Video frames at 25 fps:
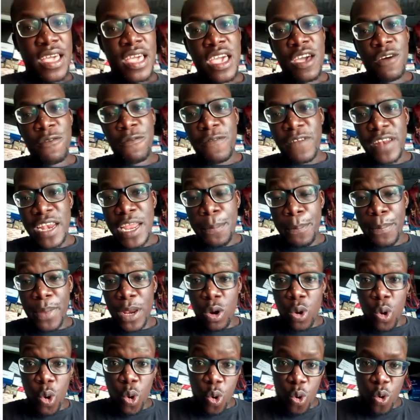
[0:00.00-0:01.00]
é o
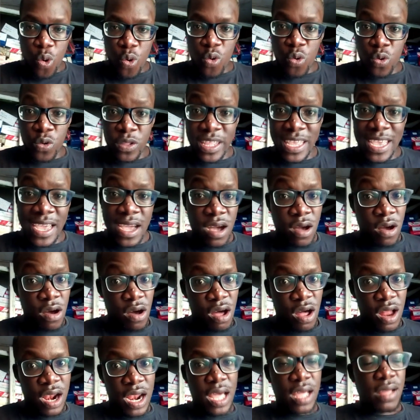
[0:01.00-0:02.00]
Felipe Lucungo de
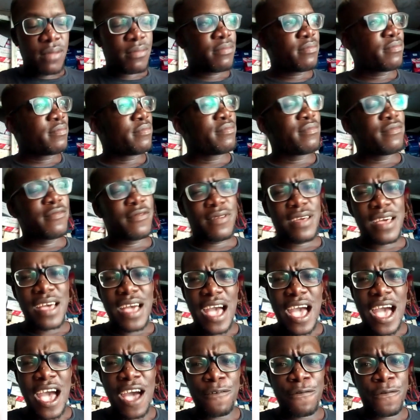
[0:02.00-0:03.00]
Angola,
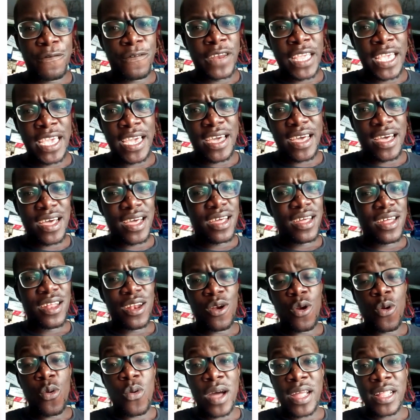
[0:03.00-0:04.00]
África,
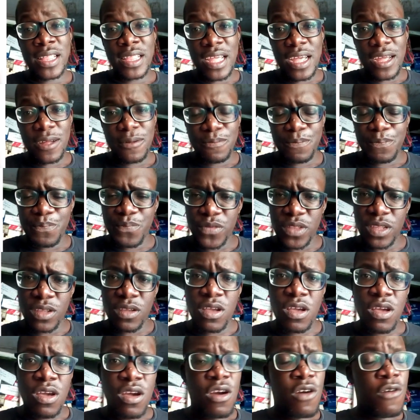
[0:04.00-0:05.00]
Luanda.
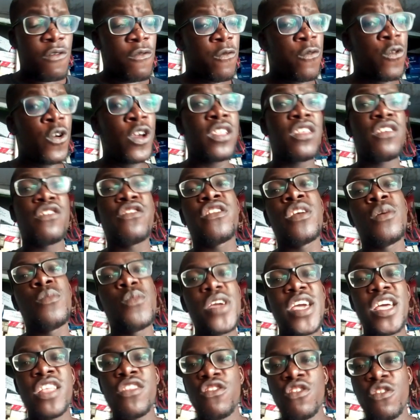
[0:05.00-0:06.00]
Fui
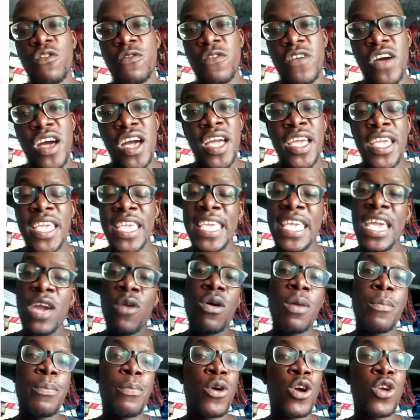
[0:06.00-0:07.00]
testemunha de Jeová e
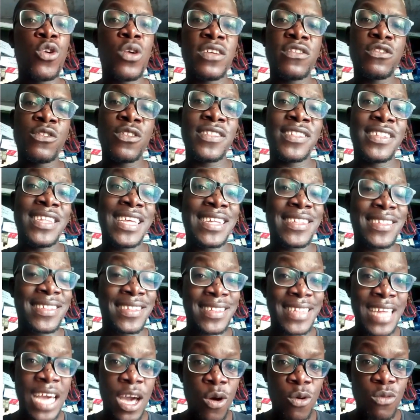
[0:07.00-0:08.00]
eu apoio a
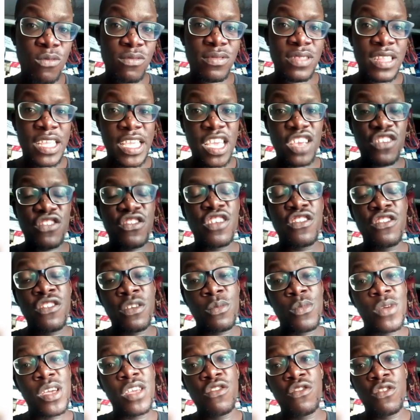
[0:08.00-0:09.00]
associação de ex
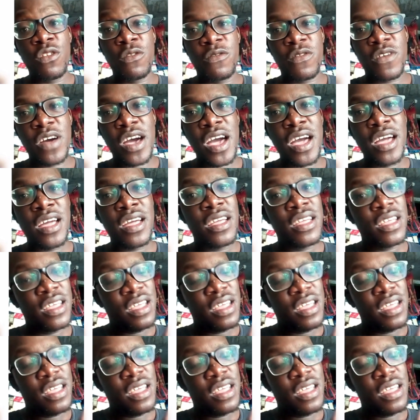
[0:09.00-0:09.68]
testemunha de Jeová